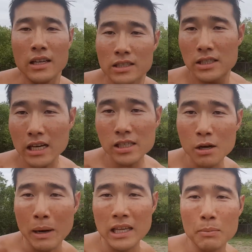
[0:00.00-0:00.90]

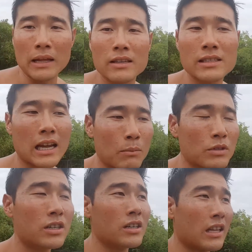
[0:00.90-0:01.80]
스트레스를 많이 받는
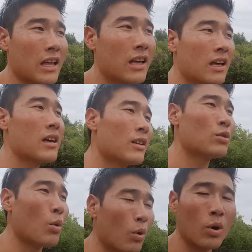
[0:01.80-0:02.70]
사람들은
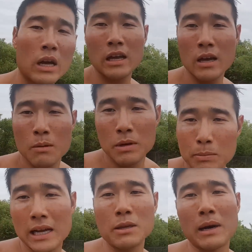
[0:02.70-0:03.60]
또
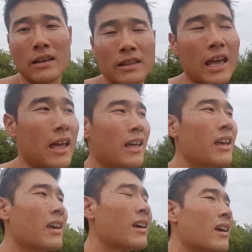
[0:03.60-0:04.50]
비만이 많은데
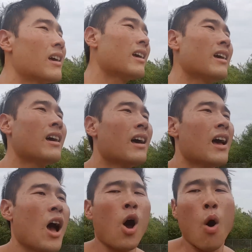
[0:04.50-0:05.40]

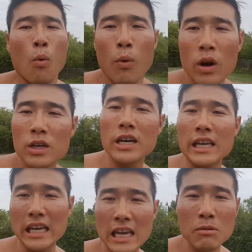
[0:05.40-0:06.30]

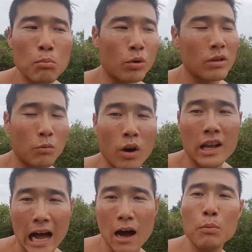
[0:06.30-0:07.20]
월크인 그
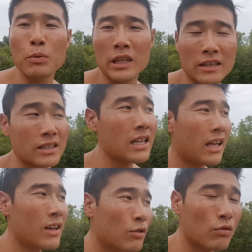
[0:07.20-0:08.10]

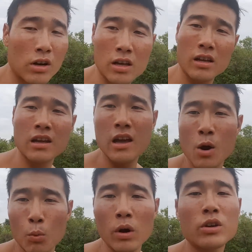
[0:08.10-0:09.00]
월크아웃보다는
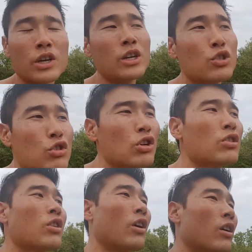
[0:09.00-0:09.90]
월크인을
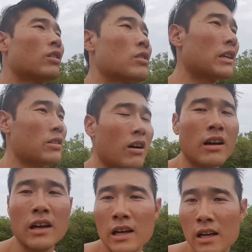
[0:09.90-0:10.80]
추천드려요 그래서
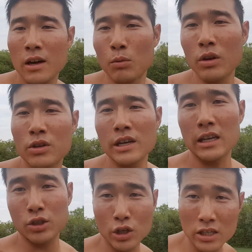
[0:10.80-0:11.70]

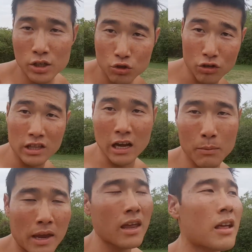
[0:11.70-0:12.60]
월크인에 스트레스를 줄인
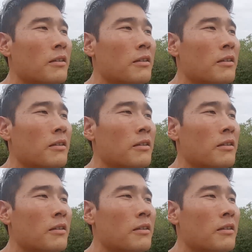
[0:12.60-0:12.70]
다음에